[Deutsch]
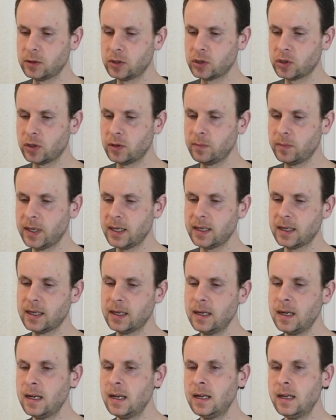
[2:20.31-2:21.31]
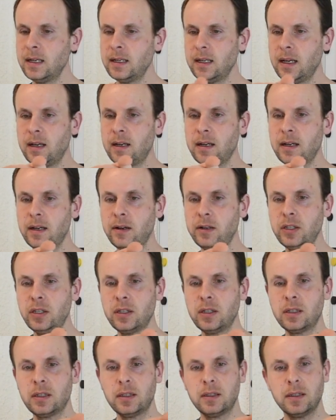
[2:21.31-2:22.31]
Schon bei der, äh,
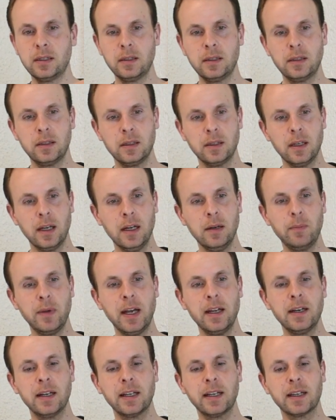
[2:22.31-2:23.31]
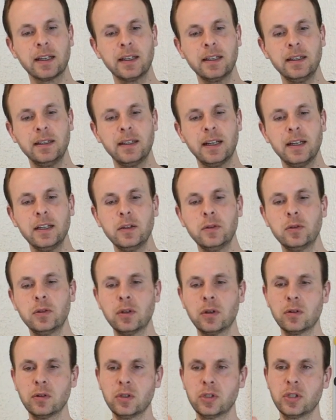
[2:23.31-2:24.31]
ja, bei einer geringen
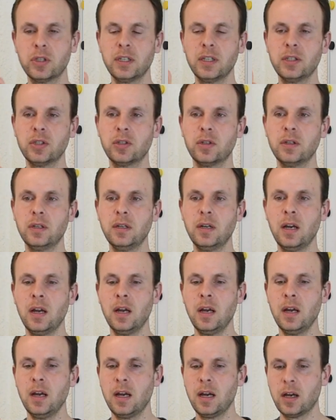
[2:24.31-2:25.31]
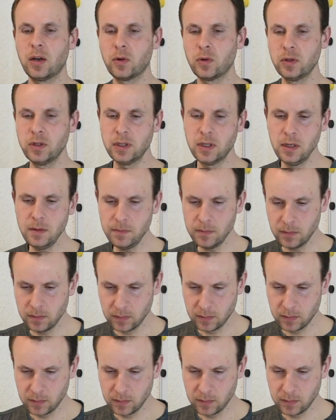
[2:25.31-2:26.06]
Neigung rutschen die schon herunter.